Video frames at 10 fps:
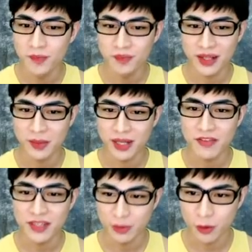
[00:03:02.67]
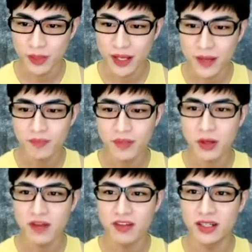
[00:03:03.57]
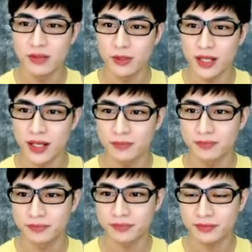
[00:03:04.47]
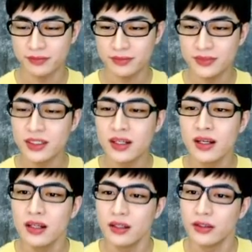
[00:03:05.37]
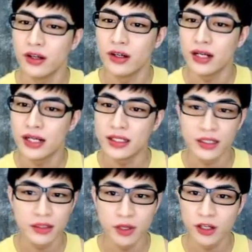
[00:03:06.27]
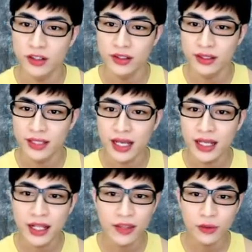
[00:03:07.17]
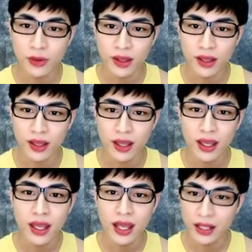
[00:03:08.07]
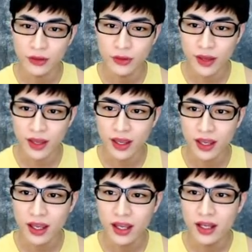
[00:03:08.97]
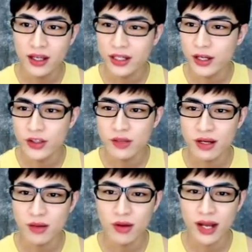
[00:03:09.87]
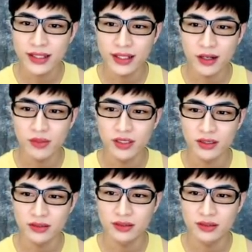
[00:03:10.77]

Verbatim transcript: Là mình hết phần điệp khúc nhá. Mình qua vào lời 1 này. 너 아니면 난 안 돼, 안 돼. Nếu như mà không có anh thì không được.